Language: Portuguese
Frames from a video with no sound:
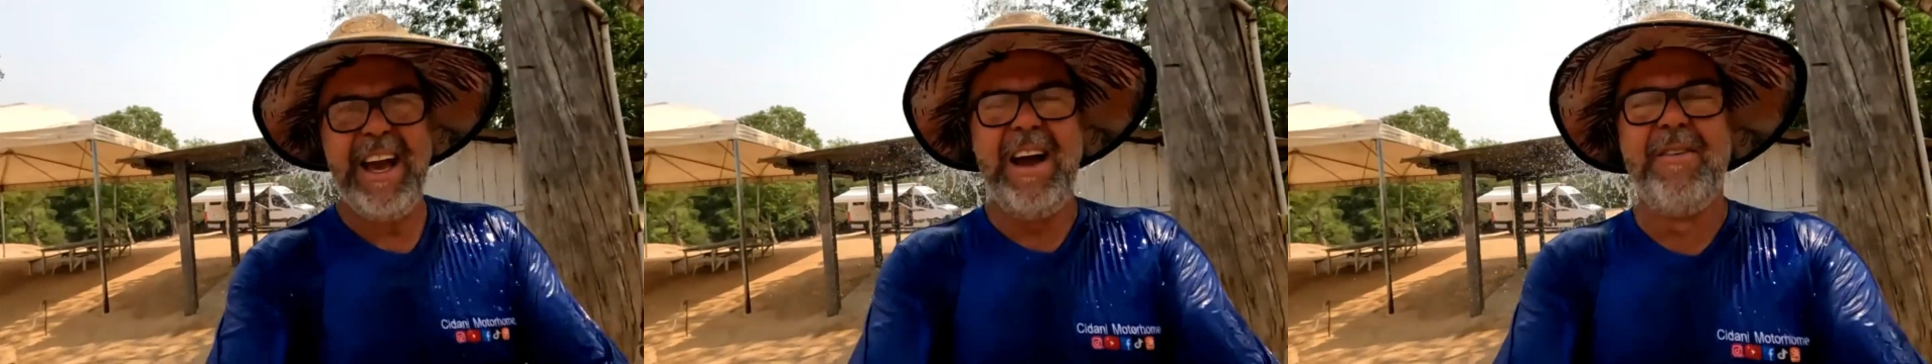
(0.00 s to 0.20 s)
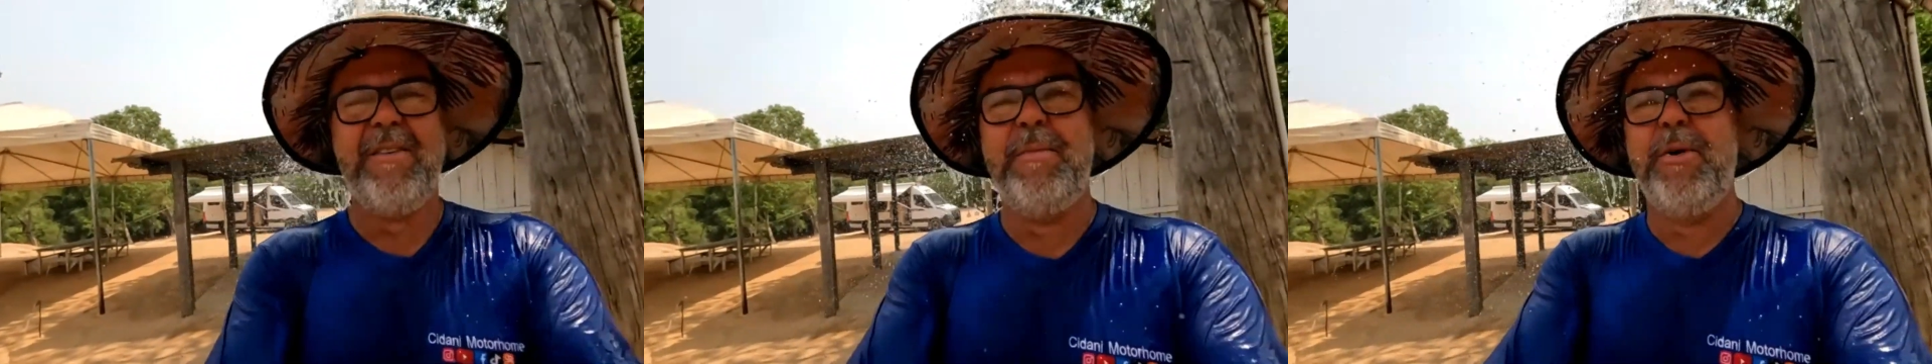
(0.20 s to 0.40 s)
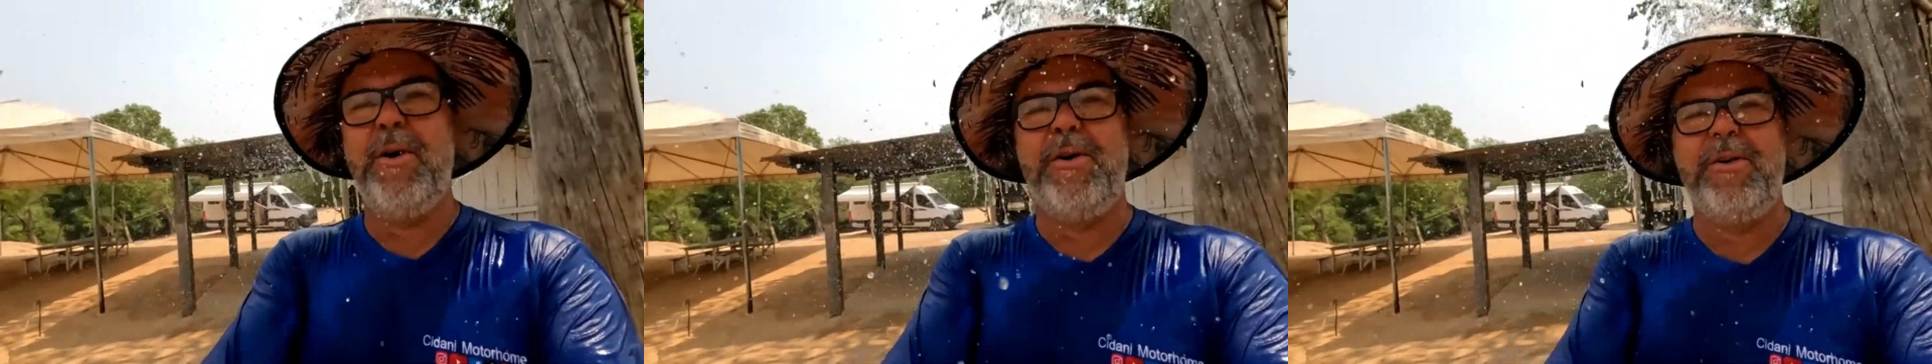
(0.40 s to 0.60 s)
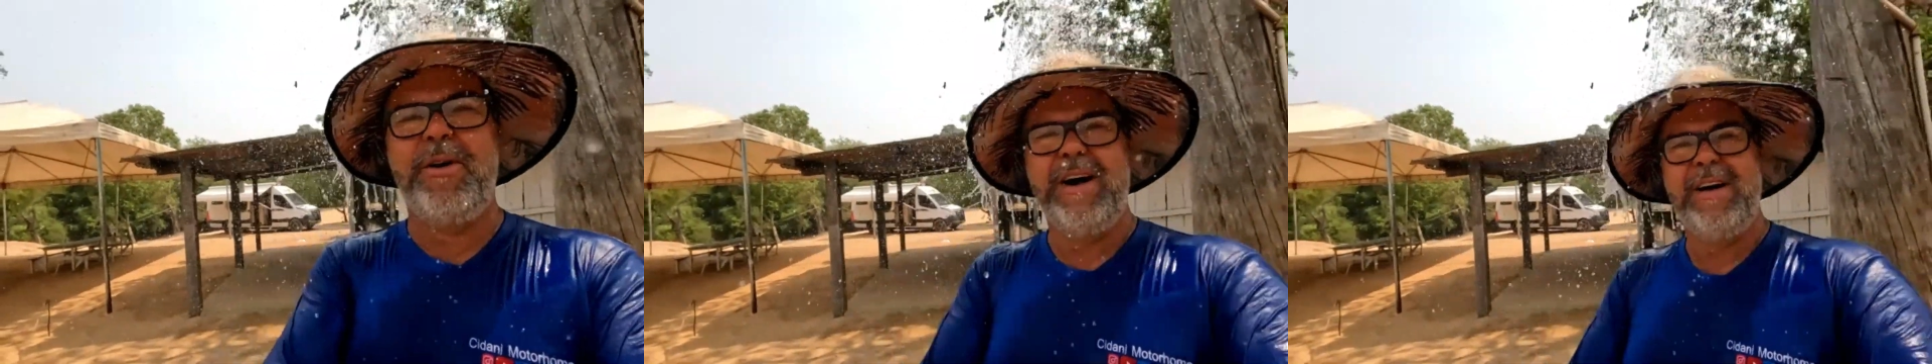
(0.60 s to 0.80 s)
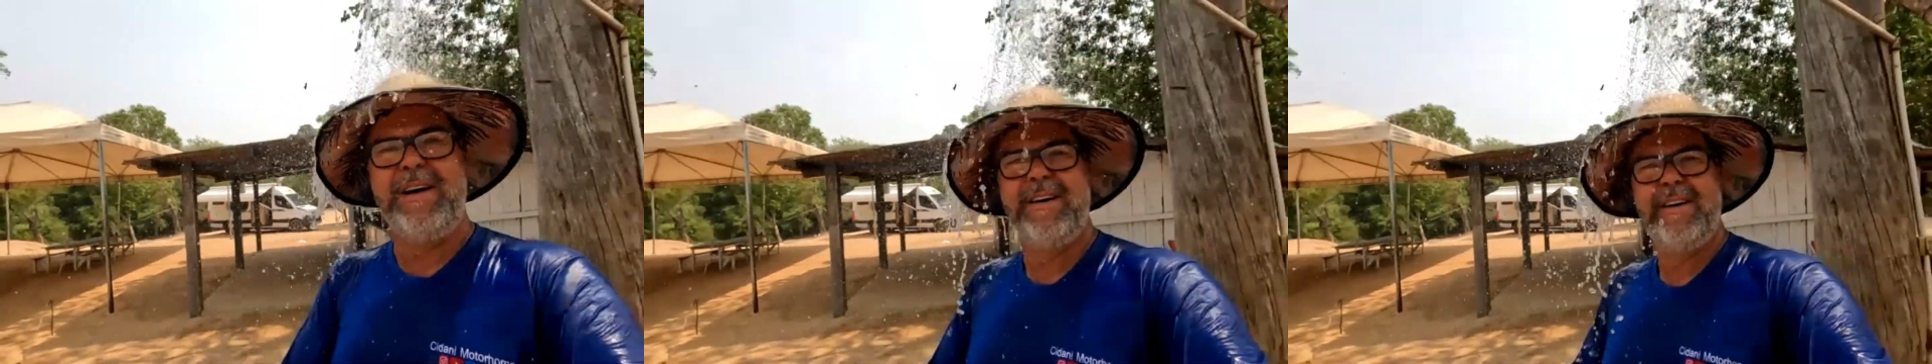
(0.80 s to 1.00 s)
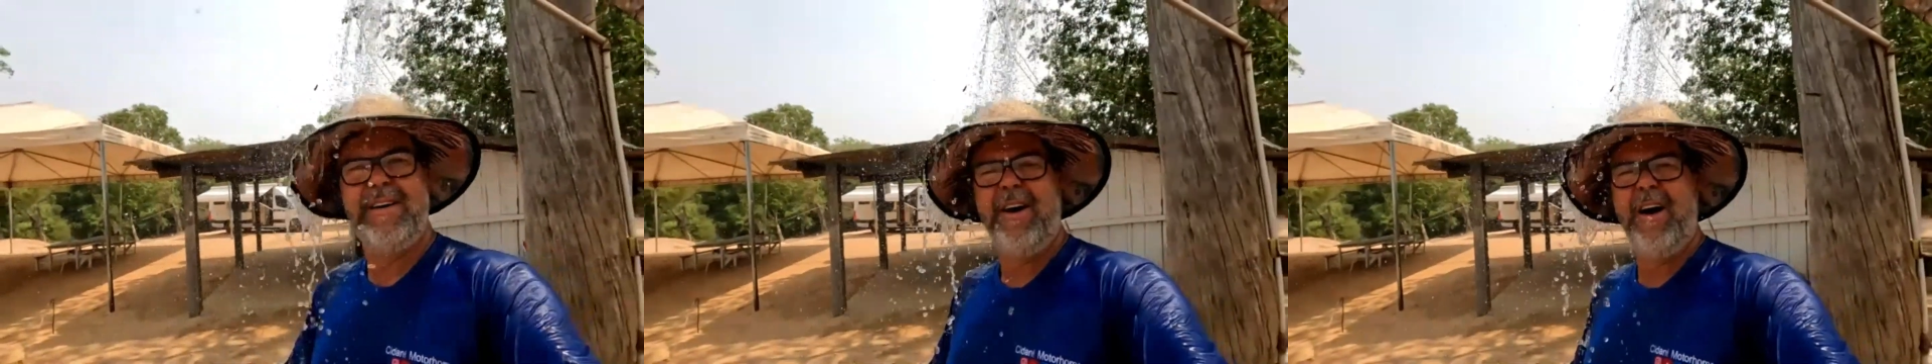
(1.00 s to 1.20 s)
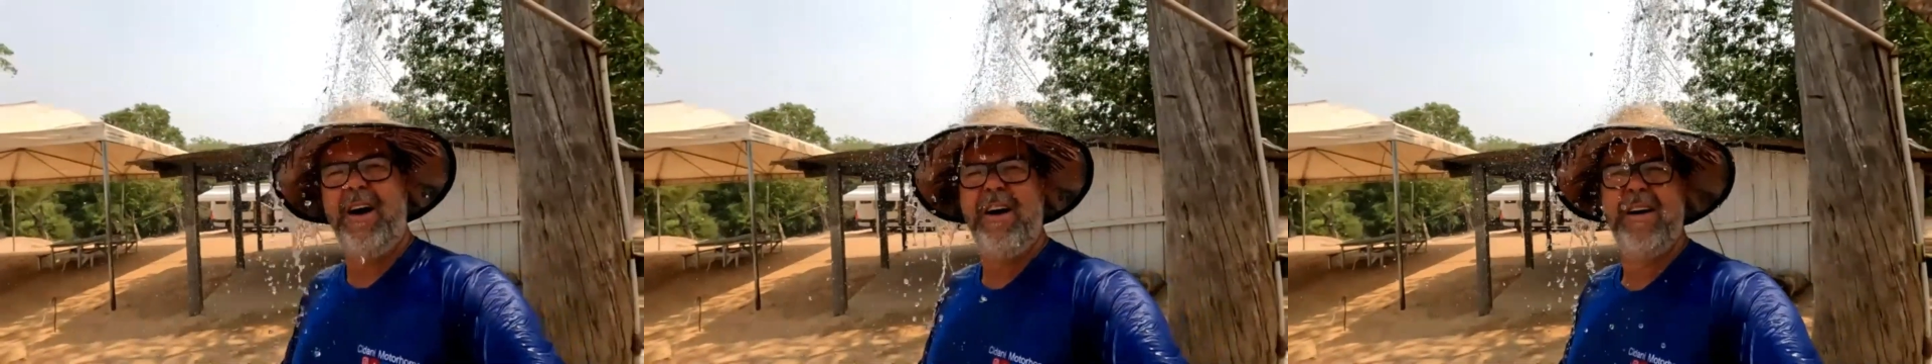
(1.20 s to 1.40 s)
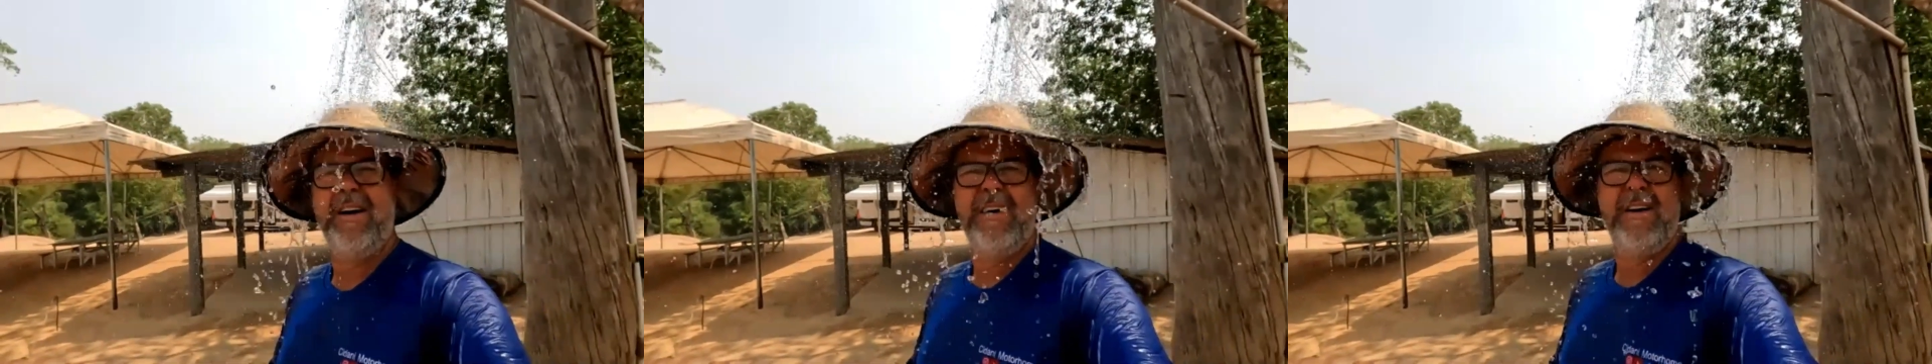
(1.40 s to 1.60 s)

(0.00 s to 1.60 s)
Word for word: água boa. Ó.